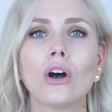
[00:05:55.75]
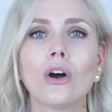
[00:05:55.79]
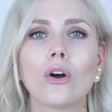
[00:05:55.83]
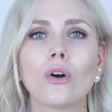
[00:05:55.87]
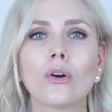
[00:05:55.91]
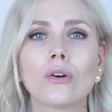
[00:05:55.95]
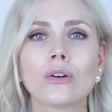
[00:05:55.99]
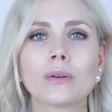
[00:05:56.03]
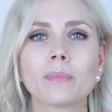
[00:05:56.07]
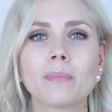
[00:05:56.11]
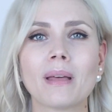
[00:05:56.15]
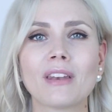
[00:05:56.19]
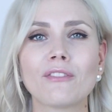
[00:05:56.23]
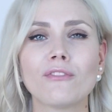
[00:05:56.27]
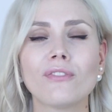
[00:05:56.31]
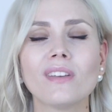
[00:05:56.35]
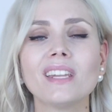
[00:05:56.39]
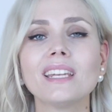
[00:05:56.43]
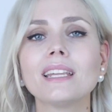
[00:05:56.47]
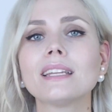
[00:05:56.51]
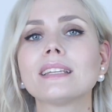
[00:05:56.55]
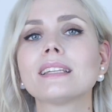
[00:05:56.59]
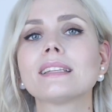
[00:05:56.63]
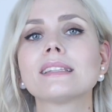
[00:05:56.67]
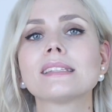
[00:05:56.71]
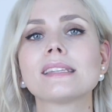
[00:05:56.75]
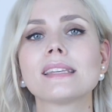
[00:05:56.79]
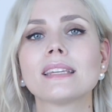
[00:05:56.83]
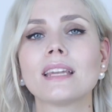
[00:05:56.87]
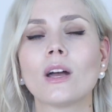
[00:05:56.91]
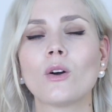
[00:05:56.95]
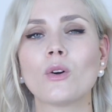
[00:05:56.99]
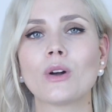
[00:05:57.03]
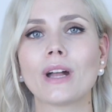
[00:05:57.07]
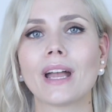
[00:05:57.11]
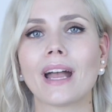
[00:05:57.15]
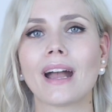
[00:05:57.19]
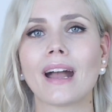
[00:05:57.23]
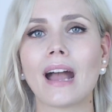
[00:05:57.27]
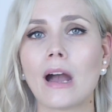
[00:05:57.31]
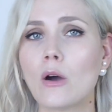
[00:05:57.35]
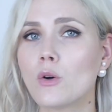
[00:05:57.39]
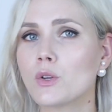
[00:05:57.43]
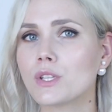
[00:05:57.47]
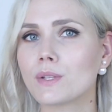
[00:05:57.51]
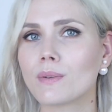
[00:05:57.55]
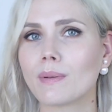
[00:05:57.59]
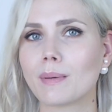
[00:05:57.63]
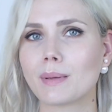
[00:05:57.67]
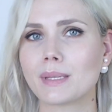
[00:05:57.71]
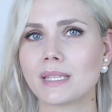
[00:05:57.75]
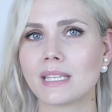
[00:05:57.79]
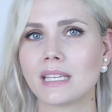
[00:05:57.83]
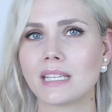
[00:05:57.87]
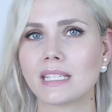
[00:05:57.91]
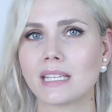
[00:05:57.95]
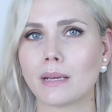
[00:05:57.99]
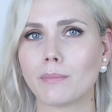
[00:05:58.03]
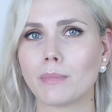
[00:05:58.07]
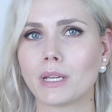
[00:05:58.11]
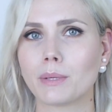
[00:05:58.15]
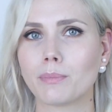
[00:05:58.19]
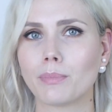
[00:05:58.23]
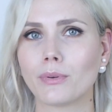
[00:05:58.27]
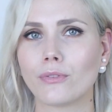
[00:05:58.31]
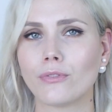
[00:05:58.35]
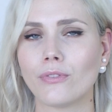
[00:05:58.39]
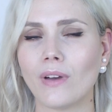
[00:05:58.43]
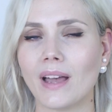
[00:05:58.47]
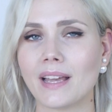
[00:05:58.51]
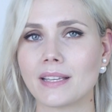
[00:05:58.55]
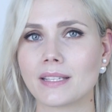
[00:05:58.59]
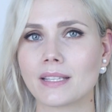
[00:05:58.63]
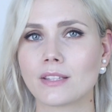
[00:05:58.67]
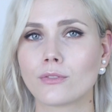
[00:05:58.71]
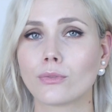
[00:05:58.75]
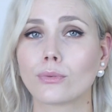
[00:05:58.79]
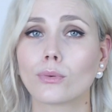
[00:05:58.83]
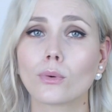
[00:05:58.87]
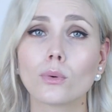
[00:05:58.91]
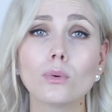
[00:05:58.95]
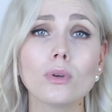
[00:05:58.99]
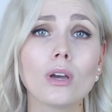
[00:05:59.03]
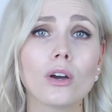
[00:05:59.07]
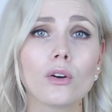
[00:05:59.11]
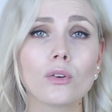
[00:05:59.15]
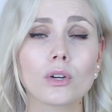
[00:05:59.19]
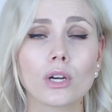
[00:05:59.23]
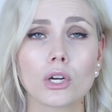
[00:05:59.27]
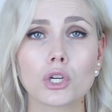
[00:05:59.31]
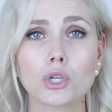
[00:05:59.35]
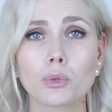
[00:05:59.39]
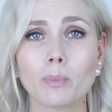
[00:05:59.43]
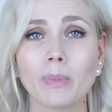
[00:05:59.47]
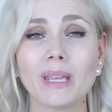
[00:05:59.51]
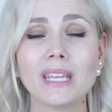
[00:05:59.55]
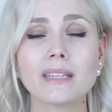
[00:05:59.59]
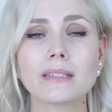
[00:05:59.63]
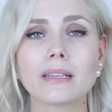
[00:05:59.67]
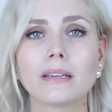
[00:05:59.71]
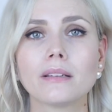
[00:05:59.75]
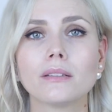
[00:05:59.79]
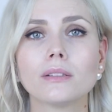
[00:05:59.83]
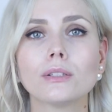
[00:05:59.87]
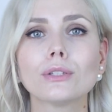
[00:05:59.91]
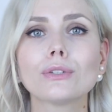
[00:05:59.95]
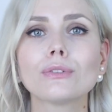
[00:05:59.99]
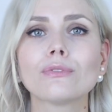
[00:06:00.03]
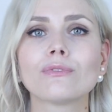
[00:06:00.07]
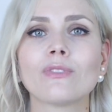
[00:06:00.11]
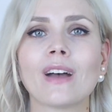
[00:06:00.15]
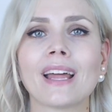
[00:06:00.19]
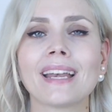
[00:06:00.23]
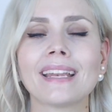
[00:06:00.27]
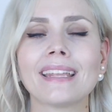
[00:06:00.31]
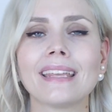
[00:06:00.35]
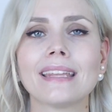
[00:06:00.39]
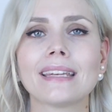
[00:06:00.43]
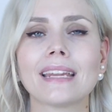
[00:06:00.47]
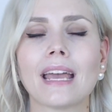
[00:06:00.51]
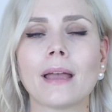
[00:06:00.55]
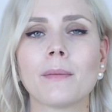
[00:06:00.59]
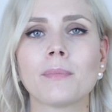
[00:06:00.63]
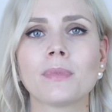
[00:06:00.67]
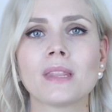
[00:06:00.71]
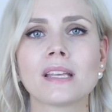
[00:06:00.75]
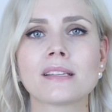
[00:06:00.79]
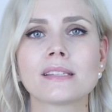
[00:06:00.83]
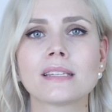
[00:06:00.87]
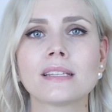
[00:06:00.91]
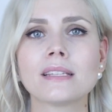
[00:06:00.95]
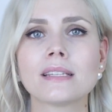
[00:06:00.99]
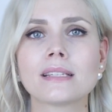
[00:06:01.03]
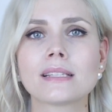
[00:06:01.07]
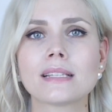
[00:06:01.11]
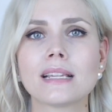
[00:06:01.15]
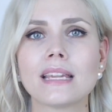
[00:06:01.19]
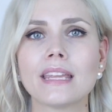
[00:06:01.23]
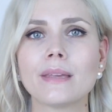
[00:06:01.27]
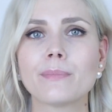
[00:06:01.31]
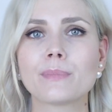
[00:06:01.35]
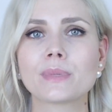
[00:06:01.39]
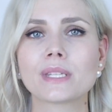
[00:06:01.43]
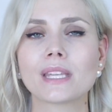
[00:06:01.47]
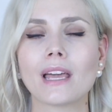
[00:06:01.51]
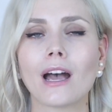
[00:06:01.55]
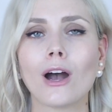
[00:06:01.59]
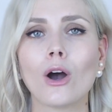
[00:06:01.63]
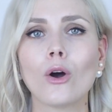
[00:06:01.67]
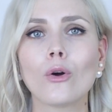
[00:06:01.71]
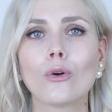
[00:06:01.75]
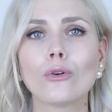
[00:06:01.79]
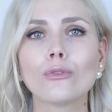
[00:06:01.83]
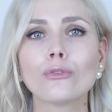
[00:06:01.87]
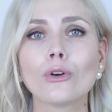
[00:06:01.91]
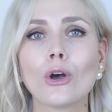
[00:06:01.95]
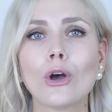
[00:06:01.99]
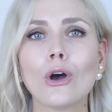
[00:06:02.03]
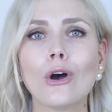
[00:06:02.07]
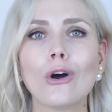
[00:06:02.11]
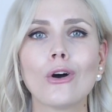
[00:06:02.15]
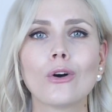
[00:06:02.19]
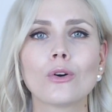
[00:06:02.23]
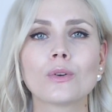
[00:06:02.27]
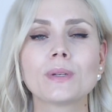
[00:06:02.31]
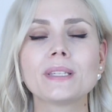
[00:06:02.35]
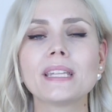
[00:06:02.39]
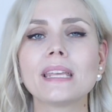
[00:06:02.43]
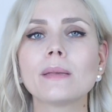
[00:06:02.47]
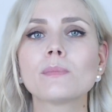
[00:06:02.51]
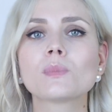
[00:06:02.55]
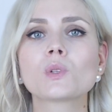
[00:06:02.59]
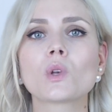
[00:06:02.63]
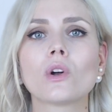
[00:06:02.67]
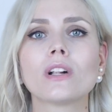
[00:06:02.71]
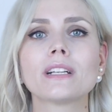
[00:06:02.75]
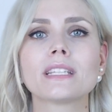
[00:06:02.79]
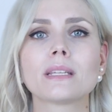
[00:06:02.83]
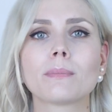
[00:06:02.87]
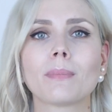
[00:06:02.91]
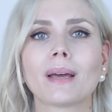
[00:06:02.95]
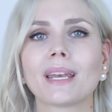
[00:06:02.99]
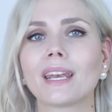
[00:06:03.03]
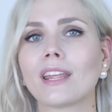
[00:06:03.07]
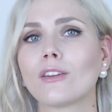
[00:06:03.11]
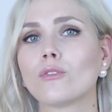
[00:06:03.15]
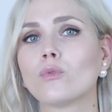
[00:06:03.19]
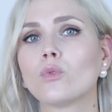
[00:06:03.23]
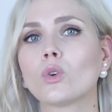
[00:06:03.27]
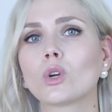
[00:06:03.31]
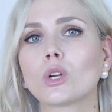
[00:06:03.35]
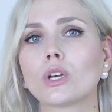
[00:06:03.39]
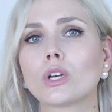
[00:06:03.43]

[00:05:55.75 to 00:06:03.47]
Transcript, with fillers: Und man findet den Sinn auch heraus, wenn man sich damit befasst. Früher oder später, irgendwann geht einem der Sinn des Lebens auf und dem sollte man dann